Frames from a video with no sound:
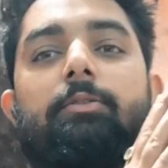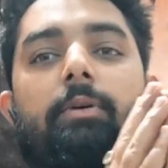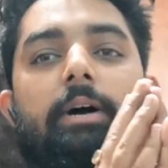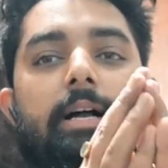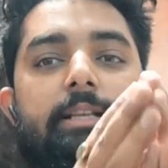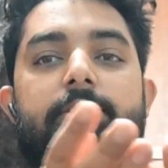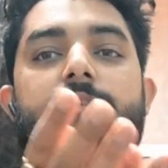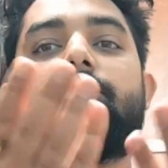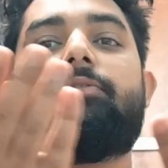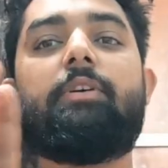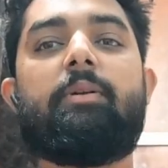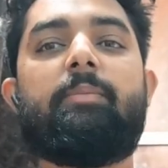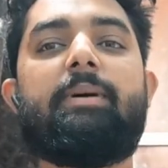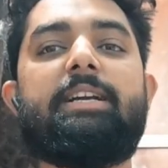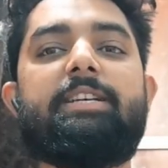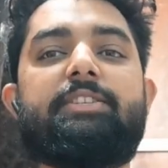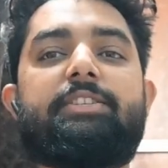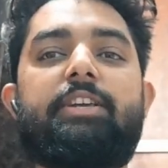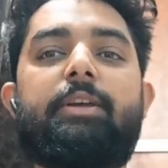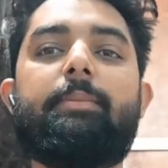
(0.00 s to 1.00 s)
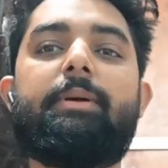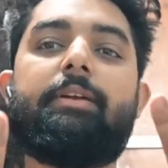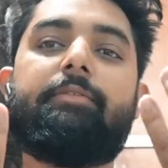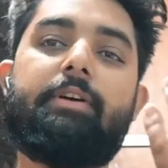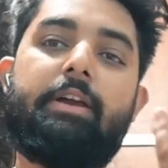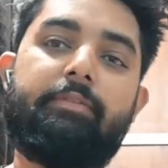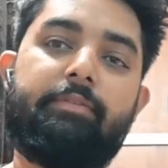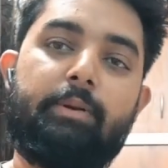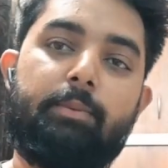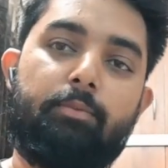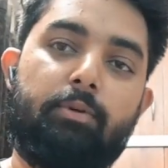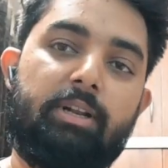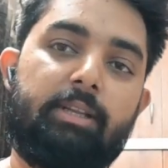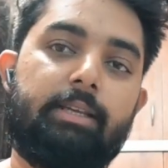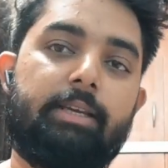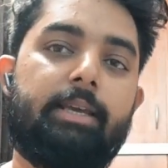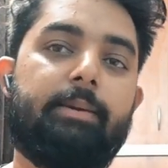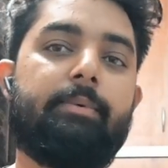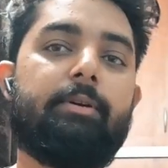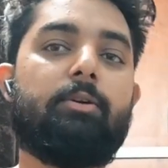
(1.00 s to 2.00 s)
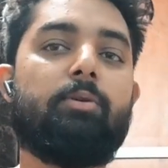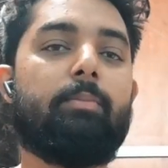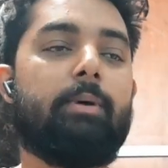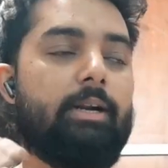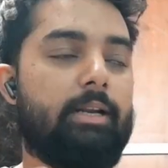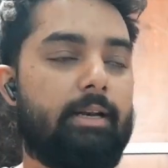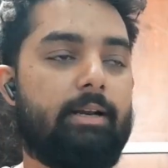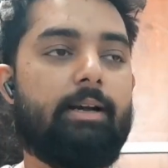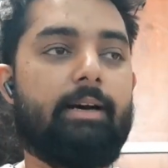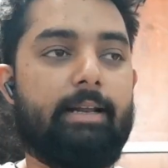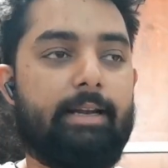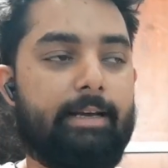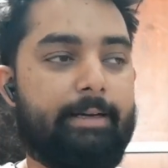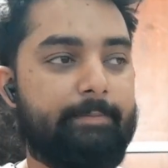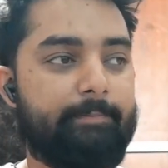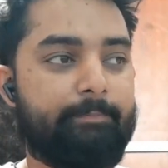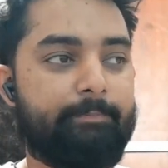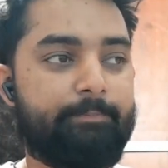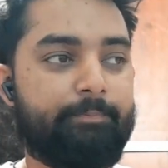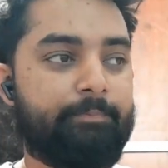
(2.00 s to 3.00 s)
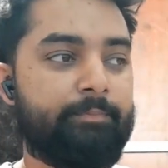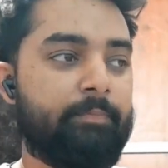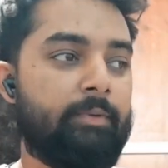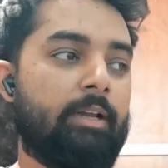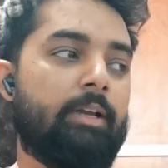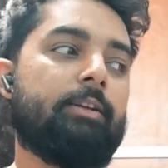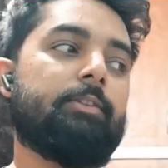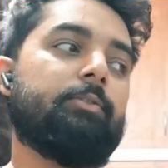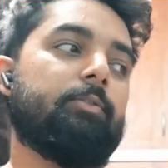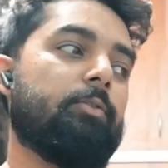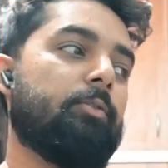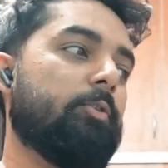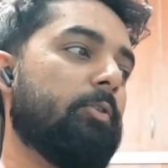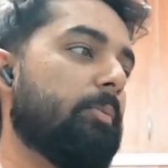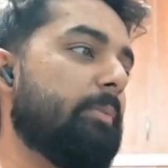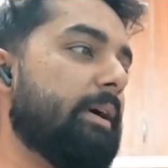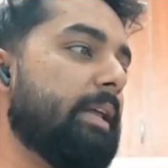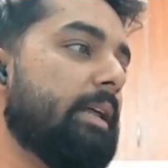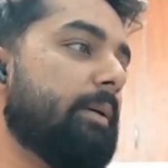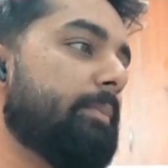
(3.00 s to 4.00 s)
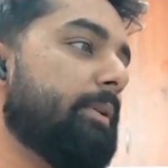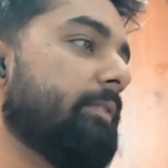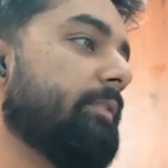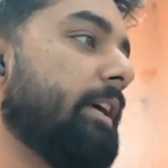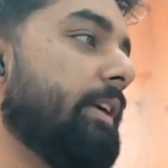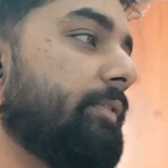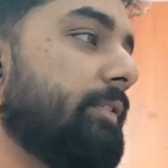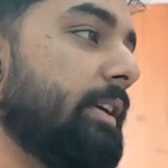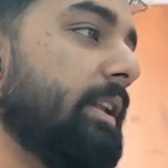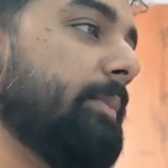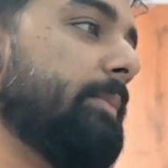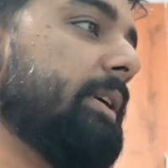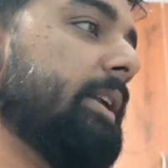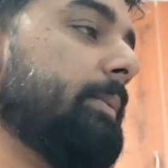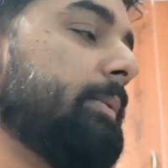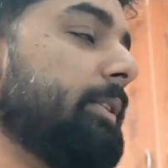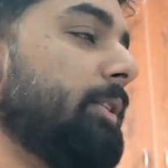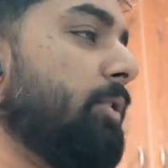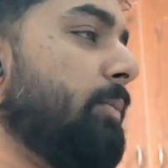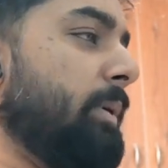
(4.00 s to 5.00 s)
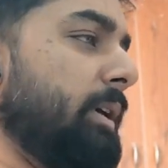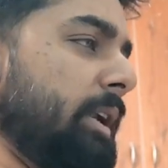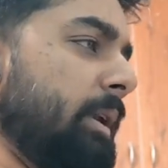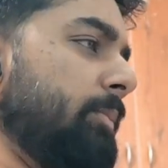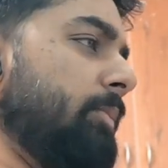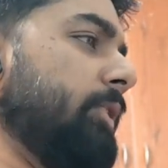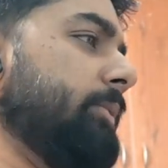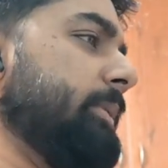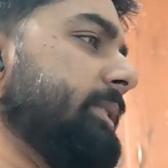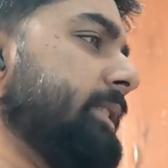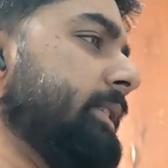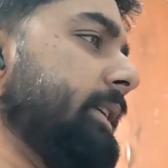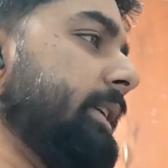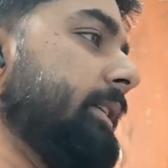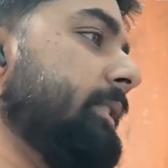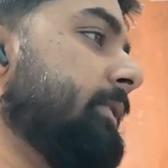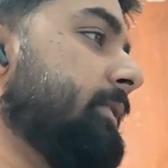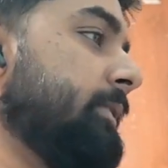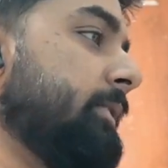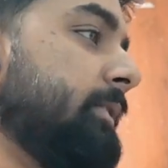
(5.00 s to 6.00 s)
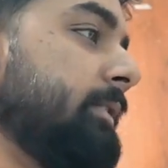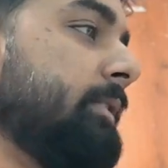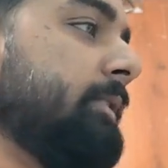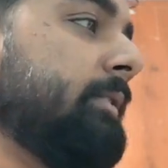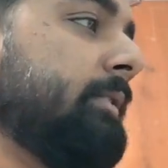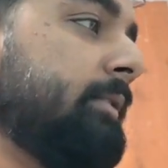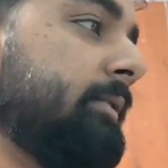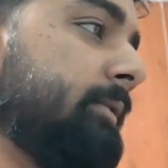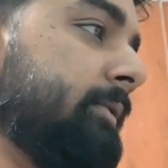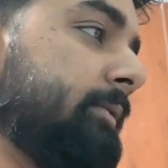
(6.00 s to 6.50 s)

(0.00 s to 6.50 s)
तो आज की जो फरमाइश थी मेरे वाइफ ने बोला था कि मेरे को मटन खाना है तो मैंने अपनी वाइफ के लिए मटन तेरे को मटन बहुत पसंद है ना हम्म।